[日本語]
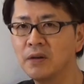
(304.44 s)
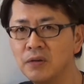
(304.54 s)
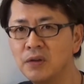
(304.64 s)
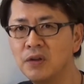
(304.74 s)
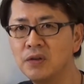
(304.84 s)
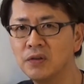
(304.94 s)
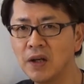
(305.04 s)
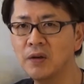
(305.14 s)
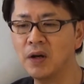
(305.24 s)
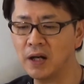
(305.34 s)
くっていう
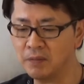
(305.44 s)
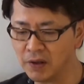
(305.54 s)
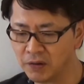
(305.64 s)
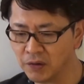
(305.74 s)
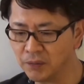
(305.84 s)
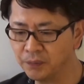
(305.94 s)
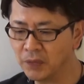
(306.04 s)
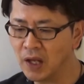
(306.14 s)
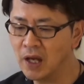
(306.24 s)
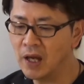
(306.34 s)
作用があります。
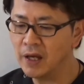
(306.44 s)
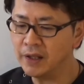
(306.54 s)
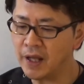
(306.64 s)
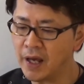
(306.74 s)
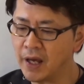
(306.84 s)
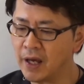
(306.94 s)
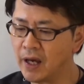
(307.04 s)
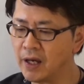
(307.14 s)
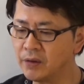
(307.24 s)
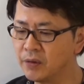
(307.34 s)

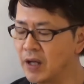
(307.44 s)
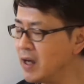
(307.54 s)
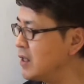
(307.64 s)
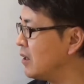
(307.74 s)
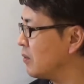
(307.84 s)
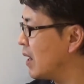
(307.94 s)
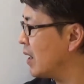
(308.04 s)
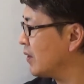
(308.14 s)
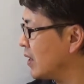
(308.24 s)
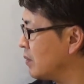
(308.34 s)
で、えー、と大事なの
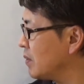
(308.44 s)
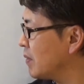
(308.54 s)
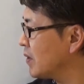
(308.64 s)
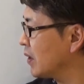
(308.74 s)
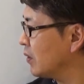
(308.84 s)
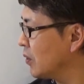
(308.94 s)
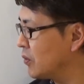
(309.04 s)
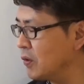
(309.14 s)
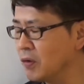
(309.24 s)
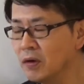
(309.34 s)
はさっきも言いましたけど
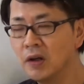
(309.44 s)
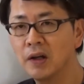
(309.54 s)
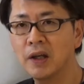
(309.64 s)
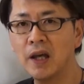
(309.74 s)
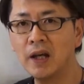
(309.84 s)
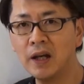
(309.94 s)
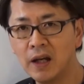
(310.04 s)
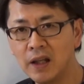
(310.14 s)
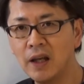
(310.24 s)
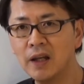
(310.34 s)
その結
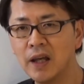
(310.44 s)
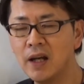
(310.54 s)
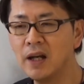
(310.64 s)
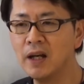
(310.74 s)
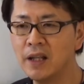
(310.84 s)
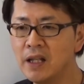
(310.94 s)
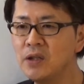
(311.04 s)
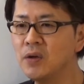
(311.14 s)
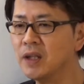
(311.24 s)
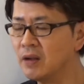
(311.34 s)
果で結果
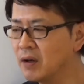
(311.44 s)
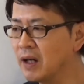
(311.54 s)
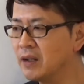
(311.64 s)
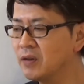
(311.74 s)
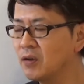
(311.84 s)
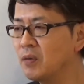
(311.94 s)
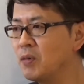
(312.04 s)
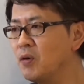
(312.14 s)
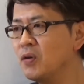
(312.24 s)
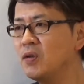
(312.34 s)
何を得たのかってその
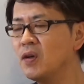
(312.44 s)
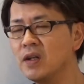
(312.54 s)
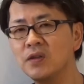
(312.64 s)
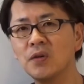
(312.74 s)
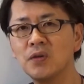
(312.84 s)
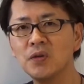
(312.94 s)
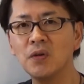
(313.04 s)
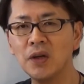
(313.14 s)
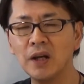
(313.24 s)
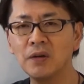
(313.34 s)
病気とか症状
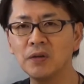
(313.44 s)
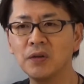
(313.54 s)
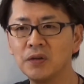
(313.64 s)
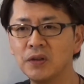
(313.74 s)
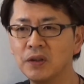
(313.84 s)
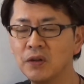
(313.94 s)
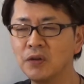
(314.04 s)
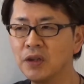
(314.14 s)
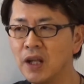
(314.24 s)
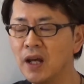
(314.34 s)
をやることに
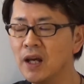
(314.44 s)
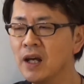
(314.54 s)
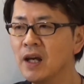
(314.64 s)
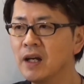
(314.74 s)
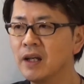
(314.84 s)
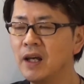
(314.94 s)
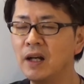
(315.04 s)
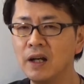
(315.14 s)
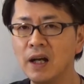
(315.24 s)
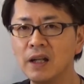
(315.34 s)
よって結
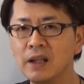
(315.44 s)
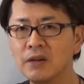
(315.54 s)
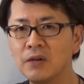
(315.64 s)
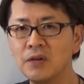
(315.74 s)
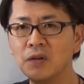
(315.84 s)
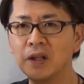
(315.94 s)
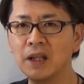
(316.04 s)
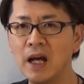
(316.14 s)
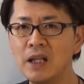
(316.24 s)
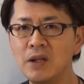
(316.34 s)
果その人が
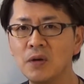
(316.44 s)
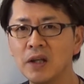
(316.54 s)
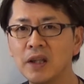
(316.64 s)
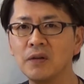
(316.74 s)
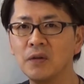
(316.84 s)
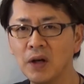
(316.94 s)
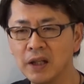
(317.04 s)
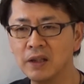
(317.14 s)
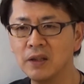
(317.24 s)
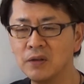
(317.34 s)
何を得てるの
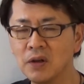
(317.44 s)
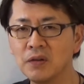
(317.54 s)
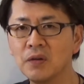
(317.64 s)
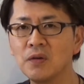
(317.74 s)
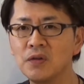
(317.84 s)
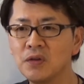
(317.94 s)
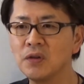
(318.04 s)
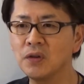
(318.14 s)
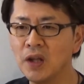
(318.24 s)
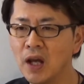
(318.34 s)
かっていうのがすごく重
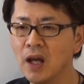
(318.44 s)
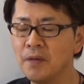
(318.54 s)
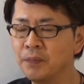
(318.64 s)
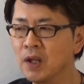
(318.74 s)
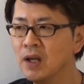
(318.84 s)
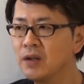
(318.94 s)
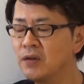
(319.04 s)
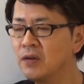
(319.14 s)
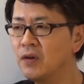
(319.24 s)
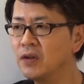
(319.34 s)
要で
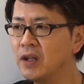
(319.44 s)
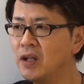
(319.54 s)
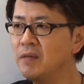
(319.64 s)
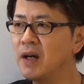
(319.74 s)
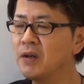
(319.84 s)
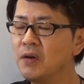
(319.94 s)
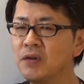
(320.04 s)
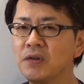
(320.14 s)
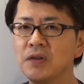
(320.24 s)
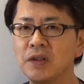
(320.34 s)
その例えば
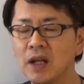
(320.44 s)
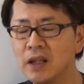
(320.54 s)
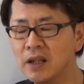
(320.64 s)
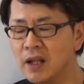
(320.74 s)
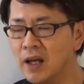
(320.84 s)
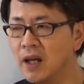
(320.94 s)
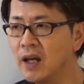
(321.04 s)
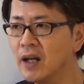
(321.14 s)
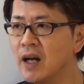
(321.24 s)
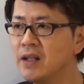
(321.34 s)
腰痛になっ
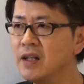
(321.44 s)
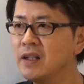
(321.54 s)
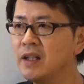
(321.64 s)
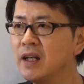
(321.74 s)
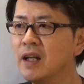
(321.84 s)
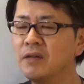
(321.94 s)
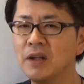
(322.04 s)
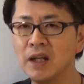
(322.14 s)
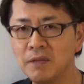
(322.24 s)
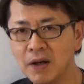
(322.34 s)
て会社に行けなく
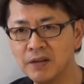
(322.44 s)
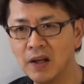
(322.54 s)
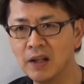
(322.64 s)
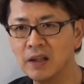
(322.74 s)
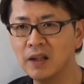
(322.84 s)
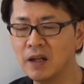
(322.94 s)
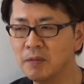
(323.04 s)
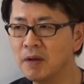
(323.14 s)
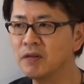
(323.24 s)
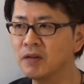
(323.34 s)
なりましたってな
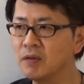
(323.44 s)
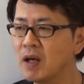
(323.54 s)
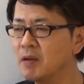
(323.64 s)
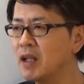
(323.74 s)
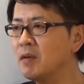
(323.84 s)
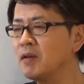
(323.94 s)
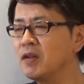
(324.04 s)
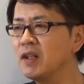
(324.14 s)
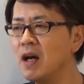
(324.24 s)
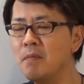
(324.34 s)
りますいや例えば
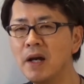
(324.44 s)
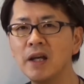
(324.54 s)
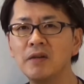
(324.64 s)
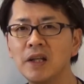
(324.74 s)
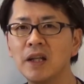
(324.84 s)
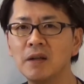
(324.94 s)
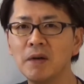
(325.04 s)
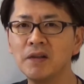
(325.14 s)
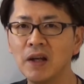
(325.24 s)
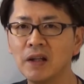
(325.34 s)
椎間板ヘルニアになり
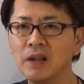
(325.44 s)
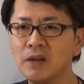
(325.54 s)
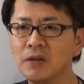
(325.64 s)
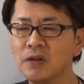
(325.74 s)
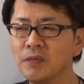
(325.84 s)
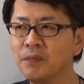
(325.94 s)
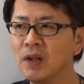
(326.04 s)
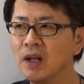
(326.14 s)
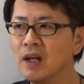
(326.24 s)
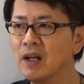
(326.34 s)
ましたっていう
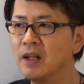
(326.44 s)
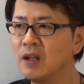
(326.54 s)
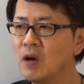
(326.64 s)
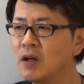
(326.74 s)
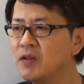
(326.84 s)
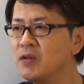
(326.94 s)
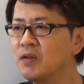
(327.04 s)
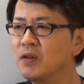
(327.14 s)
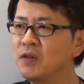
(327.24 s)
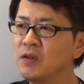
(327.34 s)
いや手
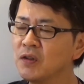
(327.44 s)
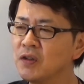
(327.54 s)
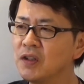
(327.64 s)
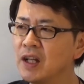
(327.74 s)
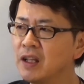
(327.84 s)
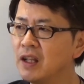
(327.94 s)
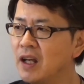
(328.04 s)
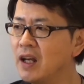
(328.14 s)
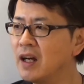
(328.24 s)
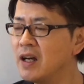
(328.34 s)
術をすることになっ
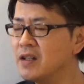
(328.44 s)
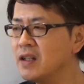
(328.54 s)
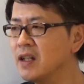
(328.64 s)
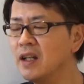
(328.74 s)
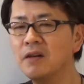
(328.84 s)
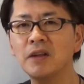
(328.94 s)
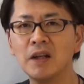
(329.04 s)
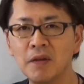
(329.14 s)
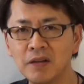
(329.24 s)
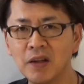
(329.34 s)
て会社に行けなくな
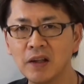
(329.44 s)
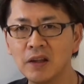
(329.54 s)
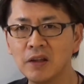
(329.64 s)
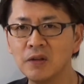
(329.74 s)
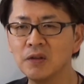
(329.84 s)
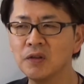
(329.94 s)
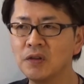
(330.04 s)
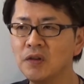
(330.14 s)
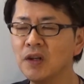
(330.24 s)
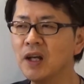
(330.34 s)
りましたっていう
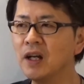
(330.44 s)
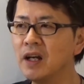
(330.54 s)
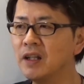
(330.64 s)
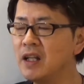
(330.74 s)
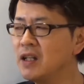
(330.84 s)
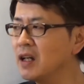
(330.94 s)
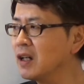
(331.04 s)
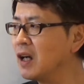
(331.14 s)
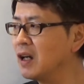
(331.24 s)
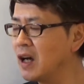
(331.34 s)
その結果何が
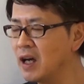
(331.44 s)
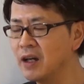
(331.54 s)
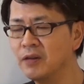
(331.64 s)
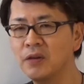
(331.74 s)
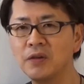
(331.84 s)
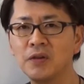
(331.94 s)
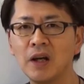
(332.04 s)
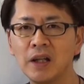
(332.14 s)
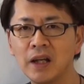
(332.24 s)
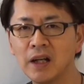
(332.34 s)
か、えー、その人
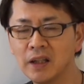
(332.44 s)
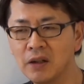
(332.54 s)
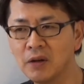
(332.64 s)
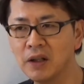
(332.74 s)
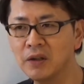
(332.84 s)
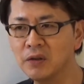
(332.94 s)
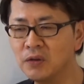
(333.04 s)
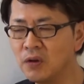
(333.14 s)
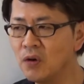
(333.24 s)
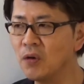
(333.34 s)
が得たかったのかっていう
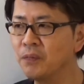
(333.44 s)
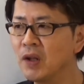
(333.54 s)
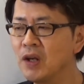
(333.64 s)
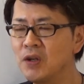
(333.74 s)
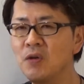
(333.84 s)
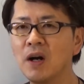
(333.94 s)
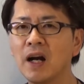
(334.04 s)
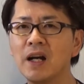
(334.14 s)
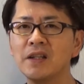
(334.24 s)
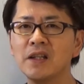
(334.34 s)
と要は
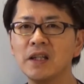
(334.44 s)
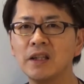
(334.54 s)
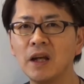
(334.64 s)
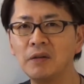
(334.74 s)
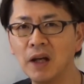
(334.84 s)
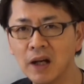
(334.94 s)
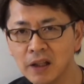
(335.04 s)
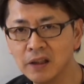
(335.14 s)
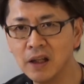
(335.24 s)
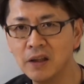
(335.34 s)
会社に行きたくな
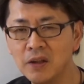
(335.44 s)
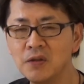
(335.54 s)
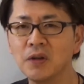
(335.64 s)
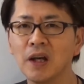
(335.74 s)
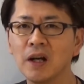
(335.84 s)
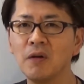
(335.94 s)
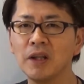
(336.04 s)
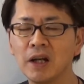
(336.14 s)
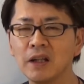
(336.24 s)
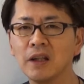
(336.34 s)
かったっていう結果を得
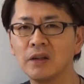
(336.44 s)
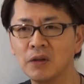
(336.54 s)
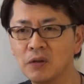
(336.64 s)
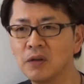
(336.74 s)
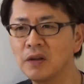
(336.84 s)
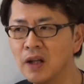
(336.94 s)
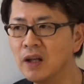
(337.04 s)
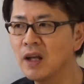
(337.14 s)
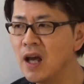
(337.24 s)
たかったって感じですね。